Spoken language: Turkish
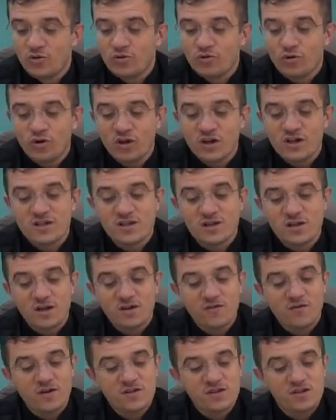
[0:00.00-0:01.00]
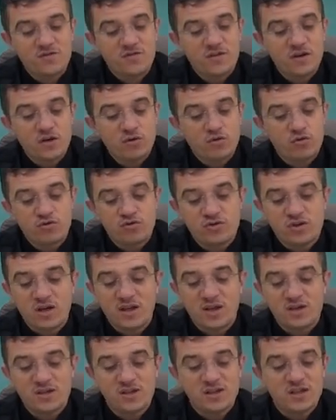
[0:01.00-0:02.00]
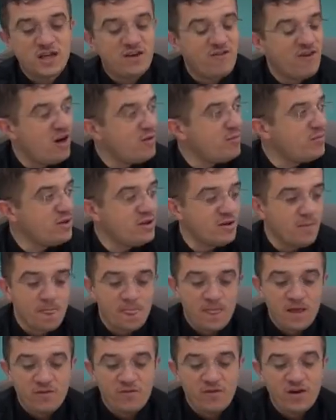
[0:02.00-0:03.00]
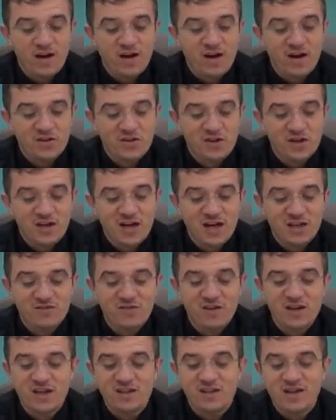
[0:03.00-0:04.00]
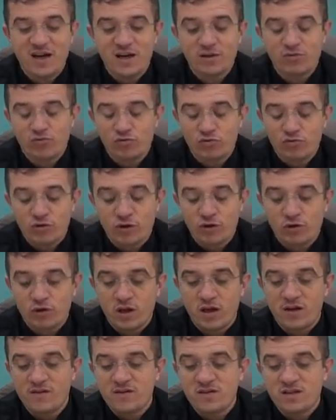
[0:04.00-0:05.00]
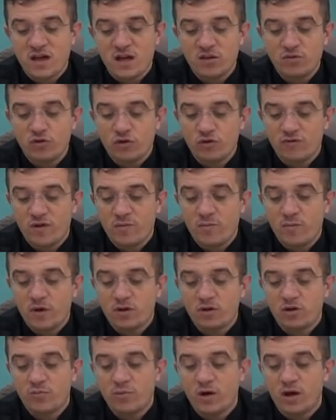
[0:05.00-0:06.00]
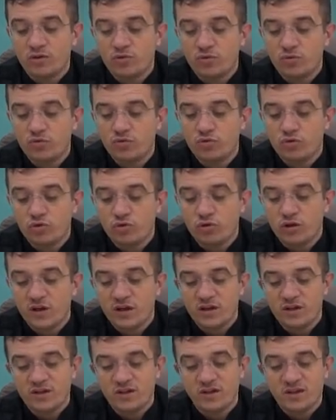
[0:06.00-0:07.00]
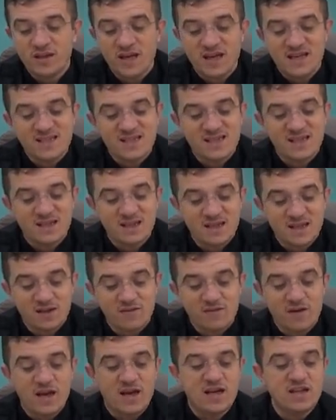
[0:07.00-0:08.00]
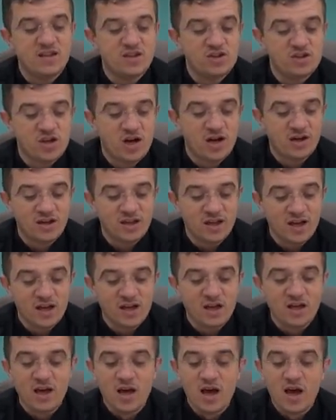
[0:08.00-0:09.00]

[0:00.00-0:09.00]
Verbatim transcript: dolayısıyla vazife kusiyenizin devamı ve hakikat ve hidayet nurları olan Risale-i Nur ve Mektubat-ı Nurların teksiri ve intişarıyla